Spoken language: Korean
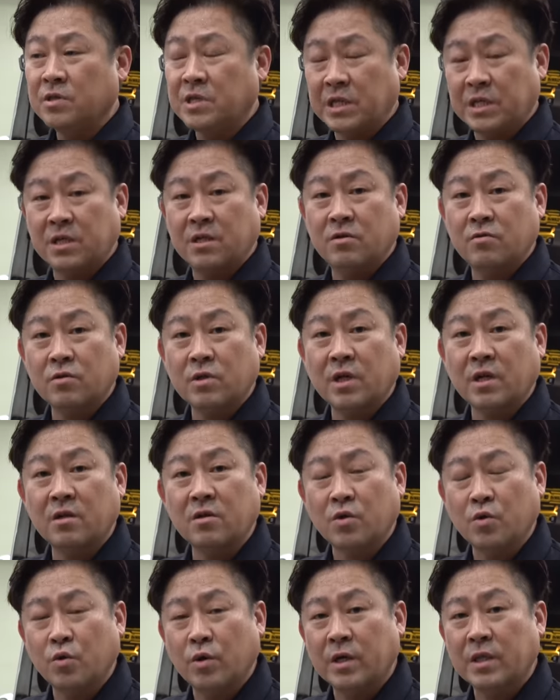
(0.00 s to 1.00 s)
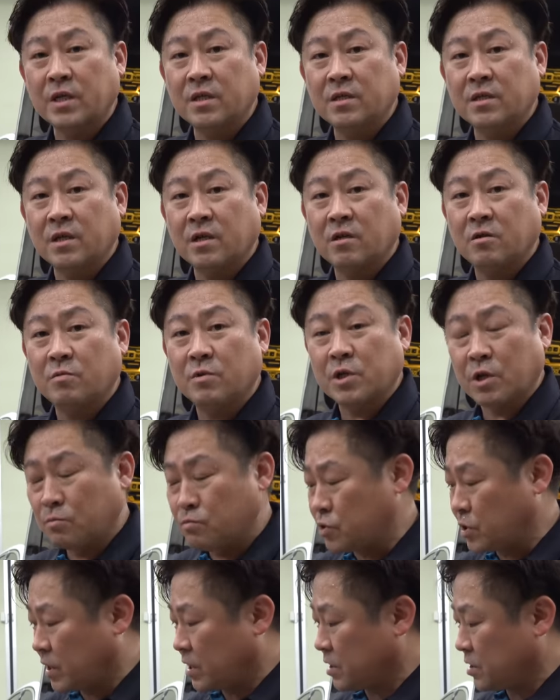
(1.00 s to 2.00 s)
디스크 로타를 교환하는 작업을
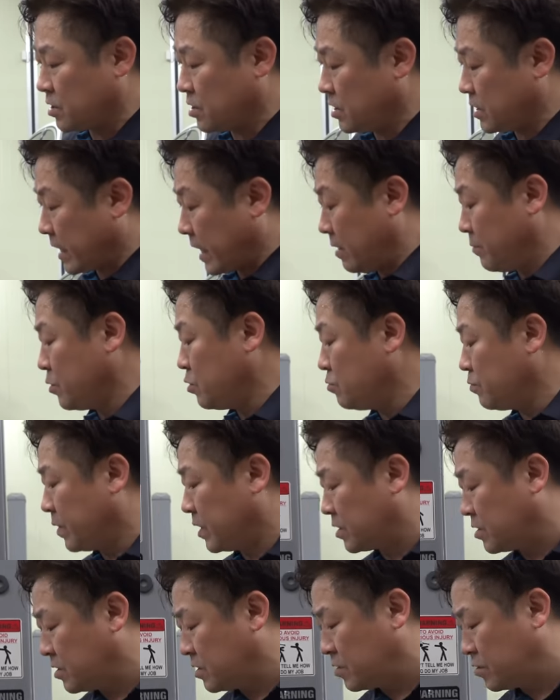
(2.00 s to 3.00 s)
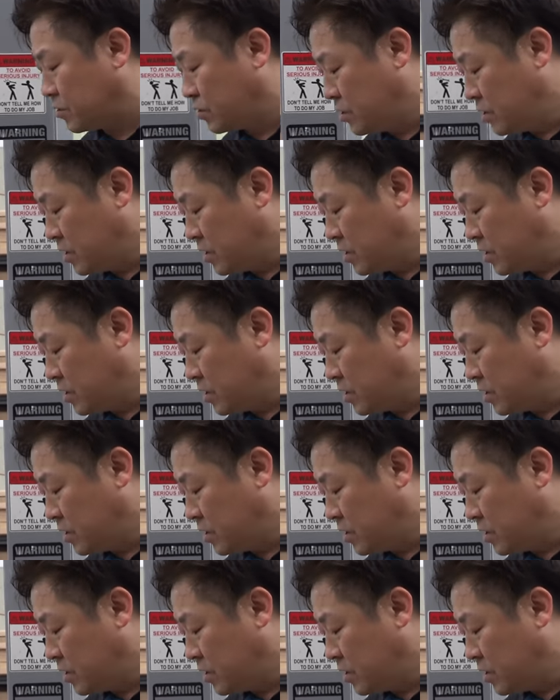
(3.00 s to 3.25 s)
전부 다 했어요. 이 가벼운 배터리로.